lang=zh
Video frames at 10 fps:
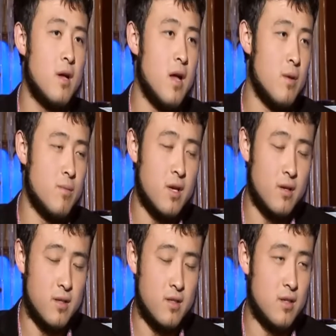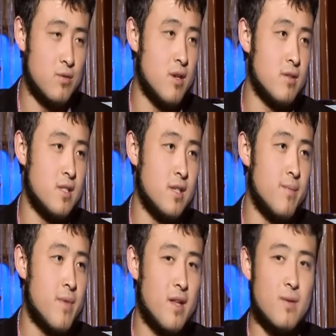艾米尔的这个重要性。
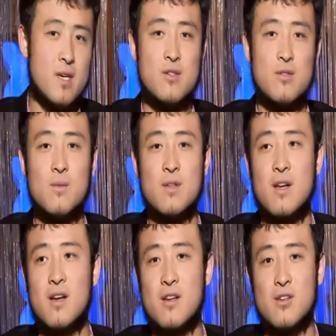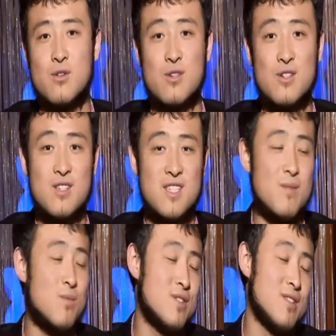那么，也许我们的有一些
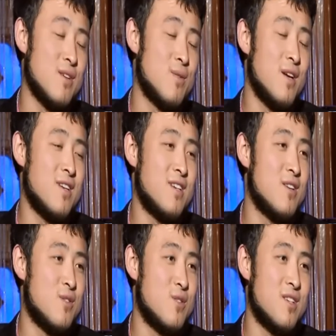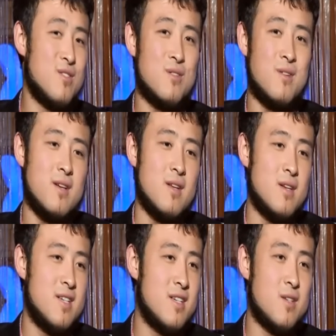穆斯林会这样觉得，就说
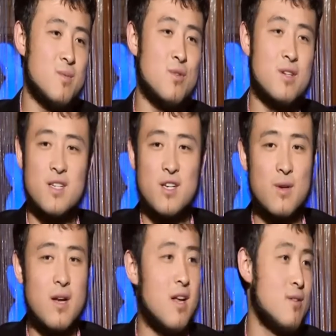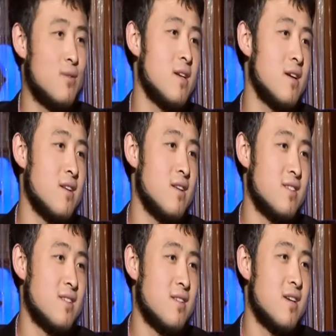这只不过是一段两段的哈 a
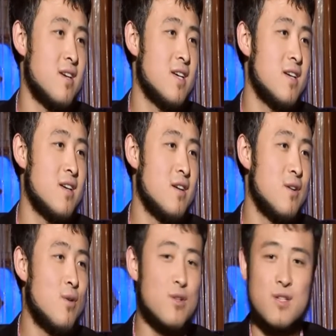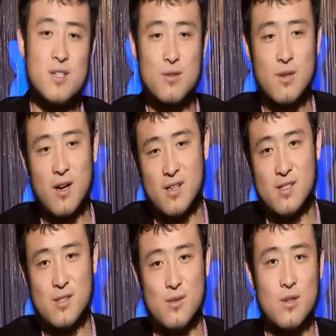斯。h 或许这种 h a r d
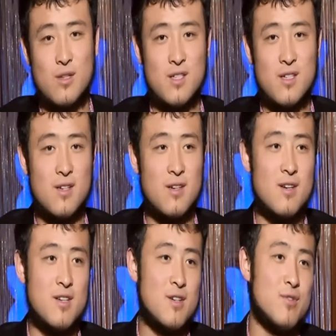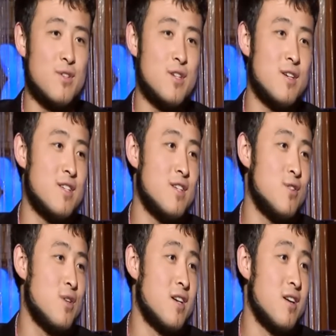s 或者是是否是正
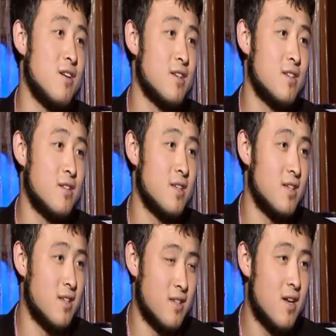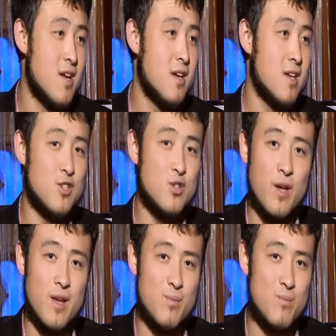确可靠等等等等，也许
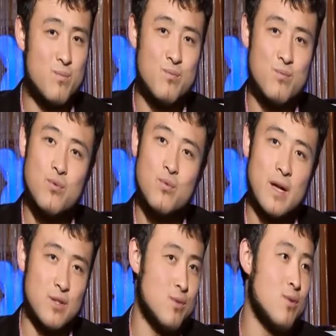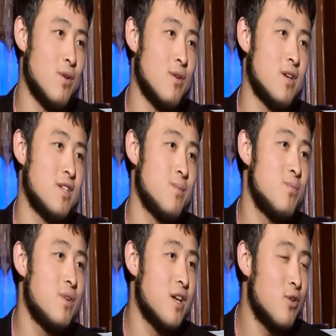会不满足我，或者是
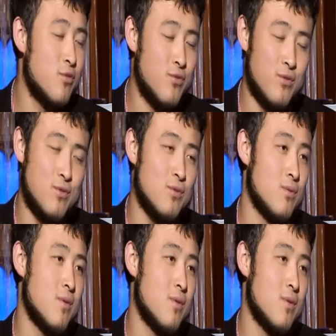不能够服众